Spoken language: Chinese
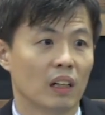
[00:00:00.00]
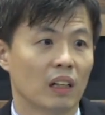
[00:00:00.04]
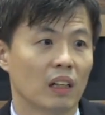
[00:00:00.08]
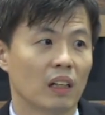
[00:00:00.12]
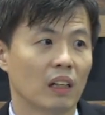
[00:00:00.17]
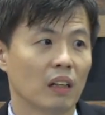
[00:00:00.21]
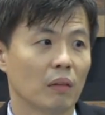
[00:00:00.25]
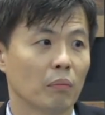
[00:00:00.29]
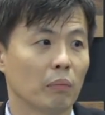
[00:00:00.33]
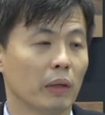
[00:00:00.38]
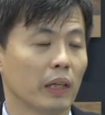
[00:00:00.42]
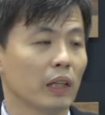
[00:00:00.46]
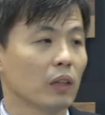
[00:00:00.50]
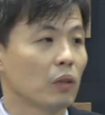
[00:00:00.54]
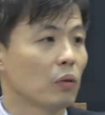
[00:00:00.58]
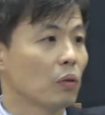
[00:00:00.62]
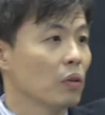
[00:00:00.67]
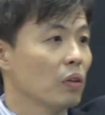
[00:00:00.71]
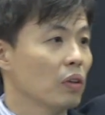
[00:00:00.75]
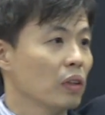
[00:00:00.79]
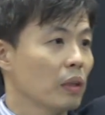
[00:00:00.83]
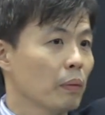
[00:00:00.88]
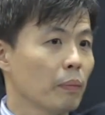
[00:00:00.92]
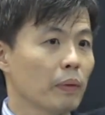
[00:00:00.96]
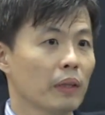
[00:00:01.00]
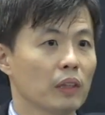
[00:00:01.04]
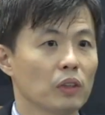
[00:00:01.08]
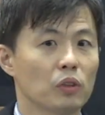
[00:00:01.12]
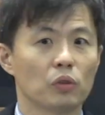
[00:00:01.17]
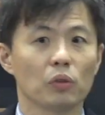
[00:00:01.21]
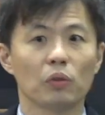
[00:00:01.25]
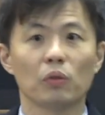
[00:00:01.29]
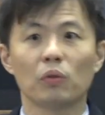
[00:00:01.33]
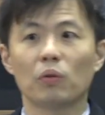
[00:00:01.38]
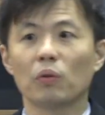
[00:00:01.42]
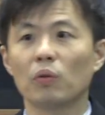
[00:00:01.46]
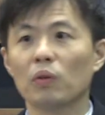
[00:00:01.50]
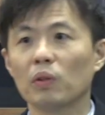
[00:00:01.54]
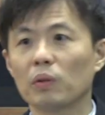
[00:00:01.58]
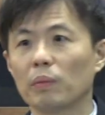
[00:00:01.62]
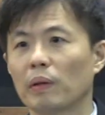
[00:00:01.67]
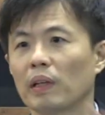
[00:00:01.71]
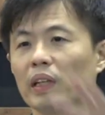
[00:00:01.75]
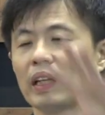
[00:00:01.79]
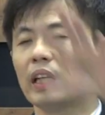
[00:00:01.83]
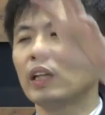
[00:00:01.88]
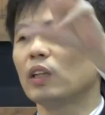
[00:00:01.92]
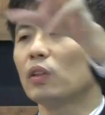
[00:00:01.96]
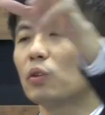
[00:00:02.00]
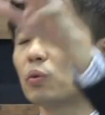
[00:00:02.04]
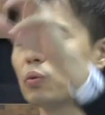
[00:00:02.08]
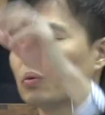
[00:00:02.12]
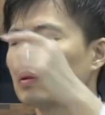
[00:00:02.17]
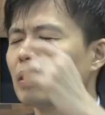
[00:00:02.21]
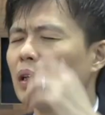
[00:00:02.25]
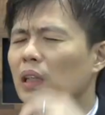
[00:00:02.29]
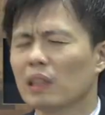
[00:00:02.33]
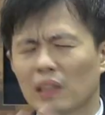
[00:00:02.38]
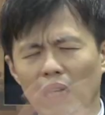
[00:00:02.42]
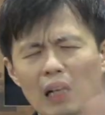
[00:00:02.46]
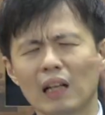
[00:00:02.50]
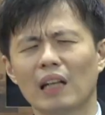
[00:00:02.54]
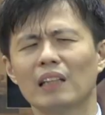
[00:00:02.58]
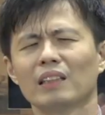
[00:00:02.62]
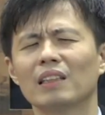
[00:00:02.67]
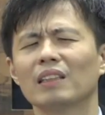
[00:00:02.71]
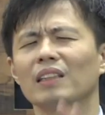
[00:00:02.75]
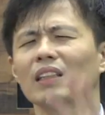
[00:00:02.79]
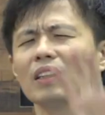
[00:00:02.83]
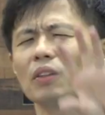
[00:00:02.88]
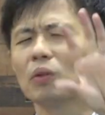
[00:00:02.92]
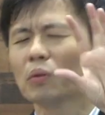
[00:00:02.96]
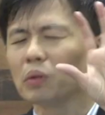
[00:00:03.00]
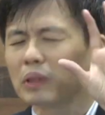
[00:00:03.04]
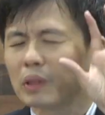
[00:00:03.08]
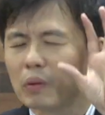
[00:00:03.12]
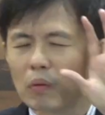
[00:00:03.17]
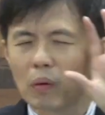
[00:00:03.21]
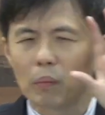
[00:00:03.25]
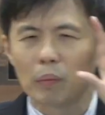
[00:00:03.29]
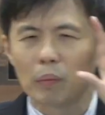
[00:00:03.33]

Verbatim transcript: 呃，美国那边、中国那边、印度，当然这些东西我们